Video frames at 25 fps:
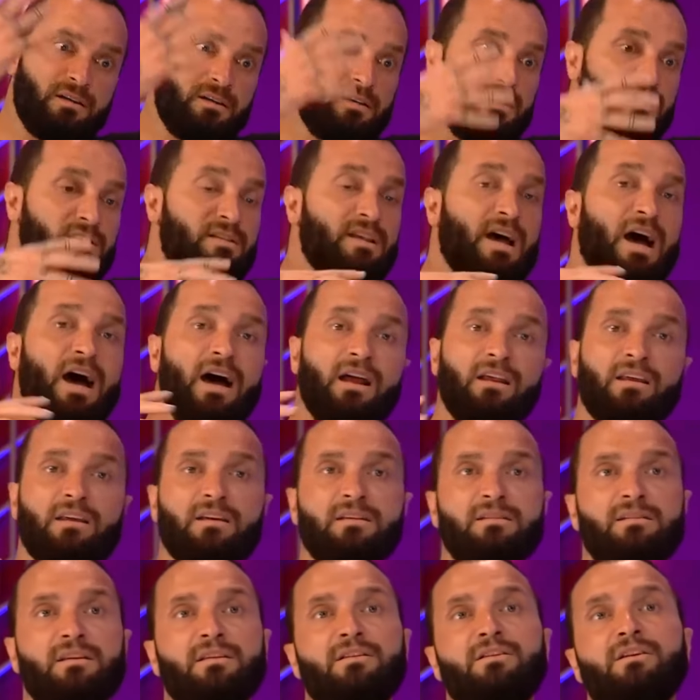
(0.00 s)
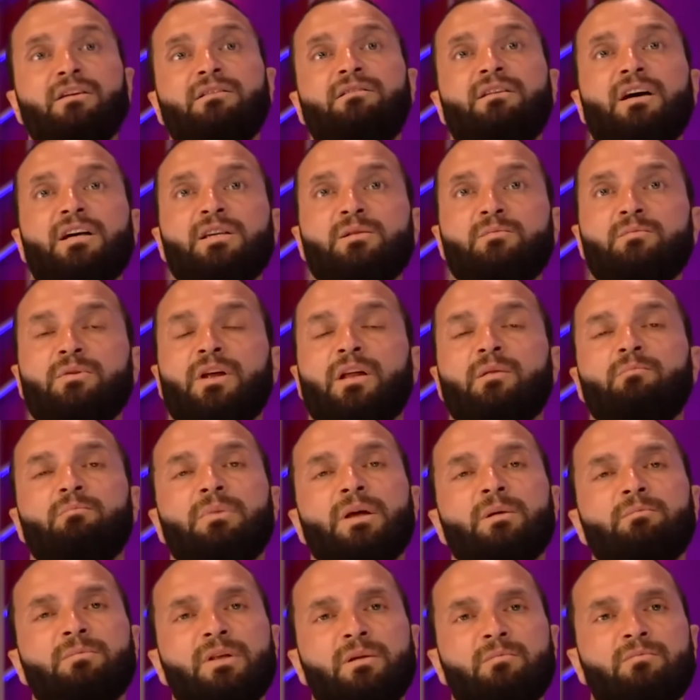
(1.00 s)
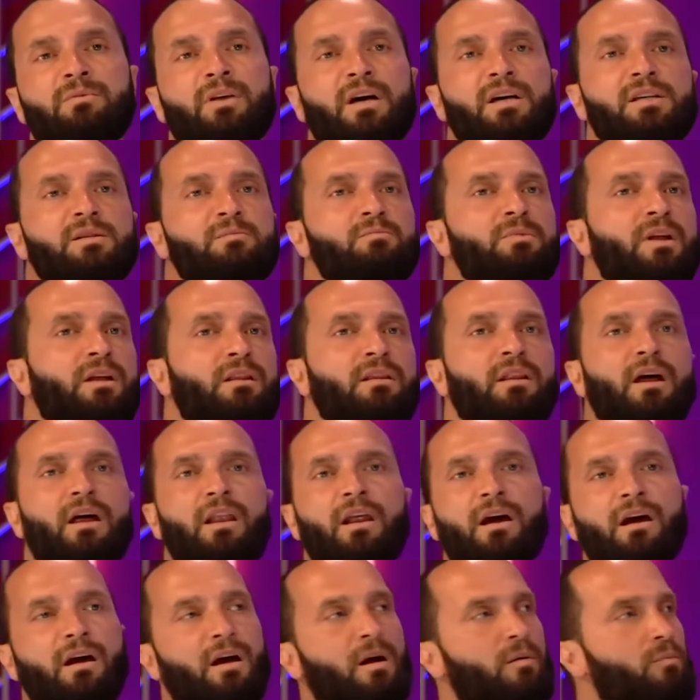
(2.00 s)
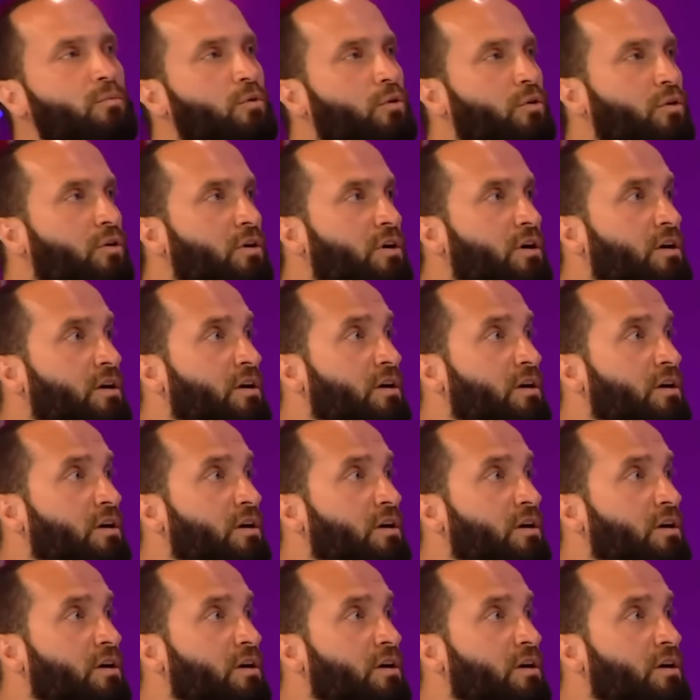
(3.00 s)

siz de herkes de niye tazminat? Benim de tazminatla alakam yok.